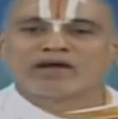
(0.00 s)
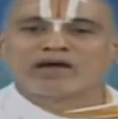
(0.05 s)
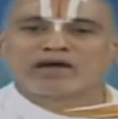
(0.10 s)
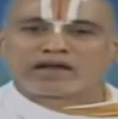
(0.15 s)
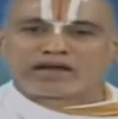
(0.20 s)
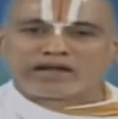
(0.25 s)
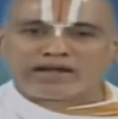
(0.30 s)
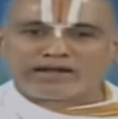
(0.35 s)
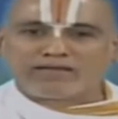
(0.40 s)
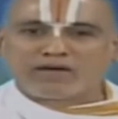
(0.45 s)

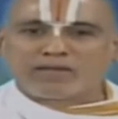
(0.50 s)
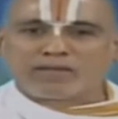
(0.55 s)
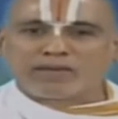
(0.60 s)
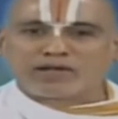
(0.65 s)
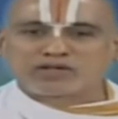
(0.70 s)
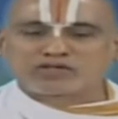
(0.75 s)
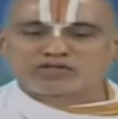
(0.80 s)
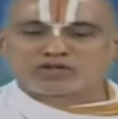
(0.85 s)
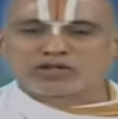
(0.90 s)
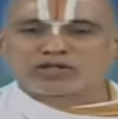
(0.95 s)
రెండవ
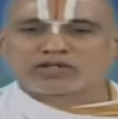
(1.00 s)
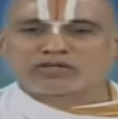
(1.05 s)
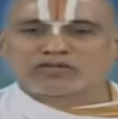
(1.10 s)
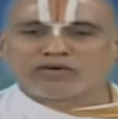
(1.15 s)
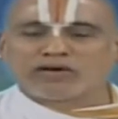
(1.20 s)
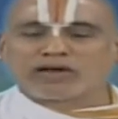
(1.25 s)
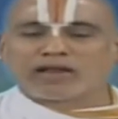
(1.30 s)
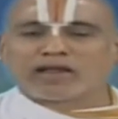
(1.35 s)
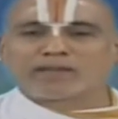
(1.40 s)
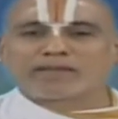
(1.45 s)
పాసురం
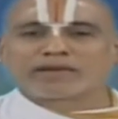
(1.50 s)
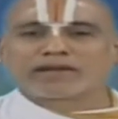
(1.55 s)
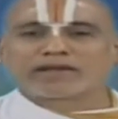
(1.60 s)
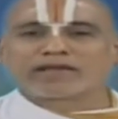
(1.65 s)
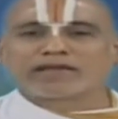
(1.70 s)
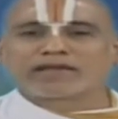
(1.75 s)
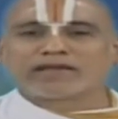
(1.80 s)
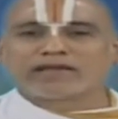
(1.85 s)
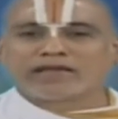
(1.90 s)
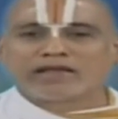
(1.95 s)
ద్వారా
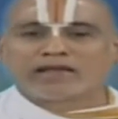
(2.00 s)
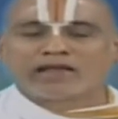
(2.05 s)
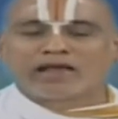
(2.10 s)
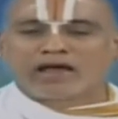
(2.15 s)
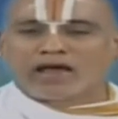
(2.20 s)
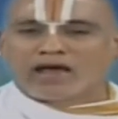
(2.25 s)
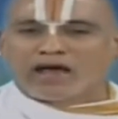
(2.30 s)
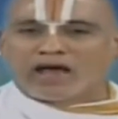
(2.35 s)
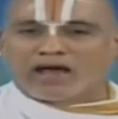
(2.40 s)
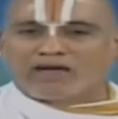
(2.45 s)
మనకి
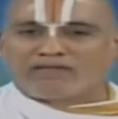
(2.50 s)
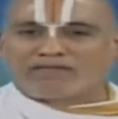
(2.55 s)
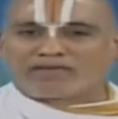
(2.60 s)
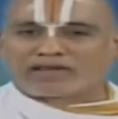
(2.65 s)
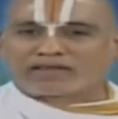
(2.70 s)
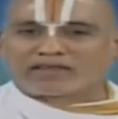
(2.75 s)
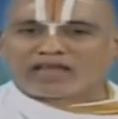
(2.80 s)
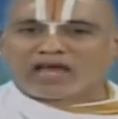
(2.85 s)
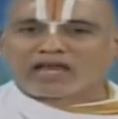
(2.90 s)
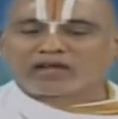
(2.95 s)
ఆ
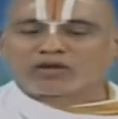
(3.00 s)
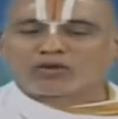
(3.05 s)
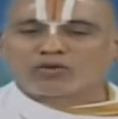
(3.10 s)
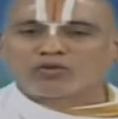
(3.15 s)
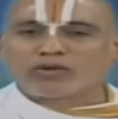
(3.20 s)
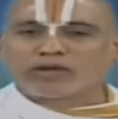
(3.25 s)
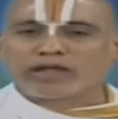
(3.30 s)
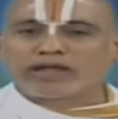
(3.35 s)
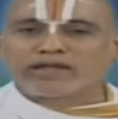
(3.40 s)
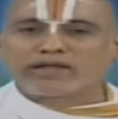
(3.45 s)
వ్రతానికి
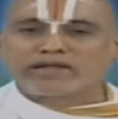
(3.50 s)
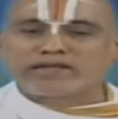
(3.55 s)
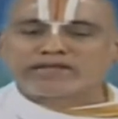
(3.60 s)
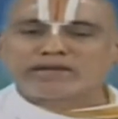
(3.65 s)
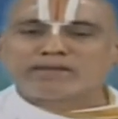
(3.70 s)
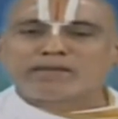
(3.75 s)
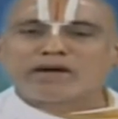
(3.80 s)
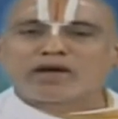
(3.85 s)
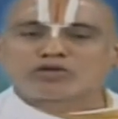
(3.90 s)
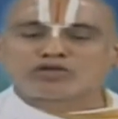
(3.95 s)
ఉండే
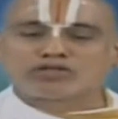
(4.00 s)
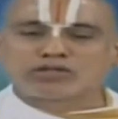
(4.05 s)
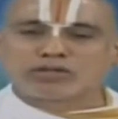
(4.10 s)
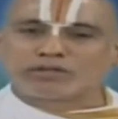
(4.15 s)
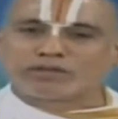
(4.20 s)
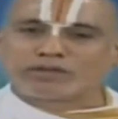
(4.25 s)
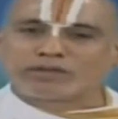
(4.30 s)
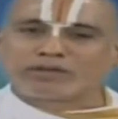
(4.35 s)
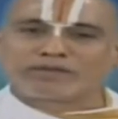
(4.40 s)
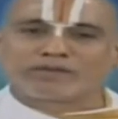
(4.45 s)
నియమాలు
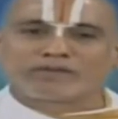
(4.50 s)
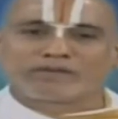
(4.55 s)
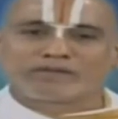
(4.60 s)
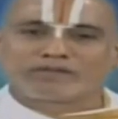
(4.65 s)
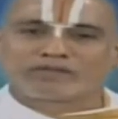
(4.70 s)
చెప్పారు